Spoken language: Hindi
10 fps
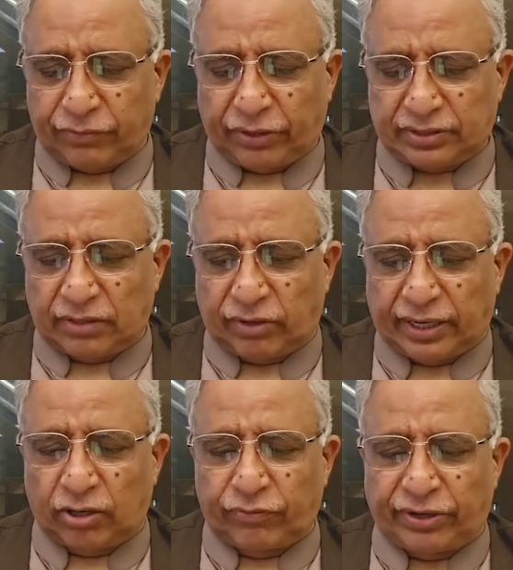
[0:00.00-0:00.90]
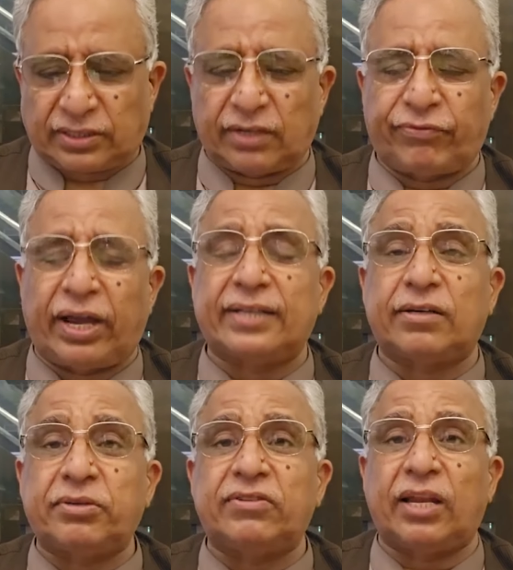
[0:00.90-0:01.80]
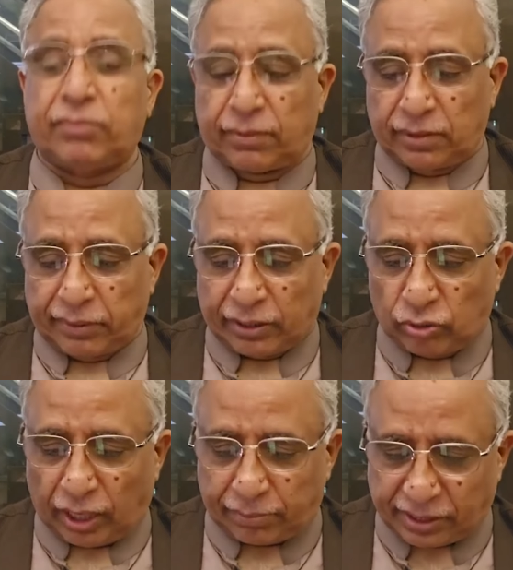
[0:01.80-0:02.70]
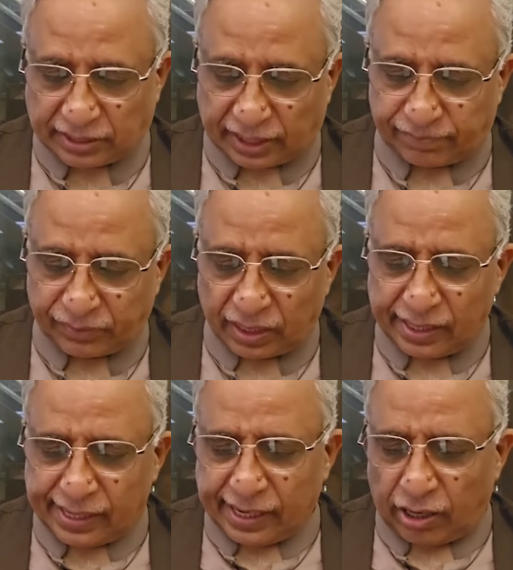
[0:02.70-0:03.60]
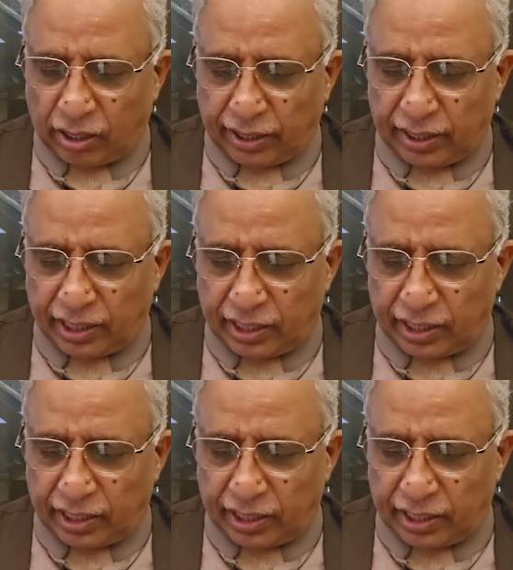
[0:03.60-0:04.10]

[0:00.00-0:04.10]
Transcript: फैसल वाडा और फैसल फैज़ हमीद वाले मामले में आऊँगा आपके साथ और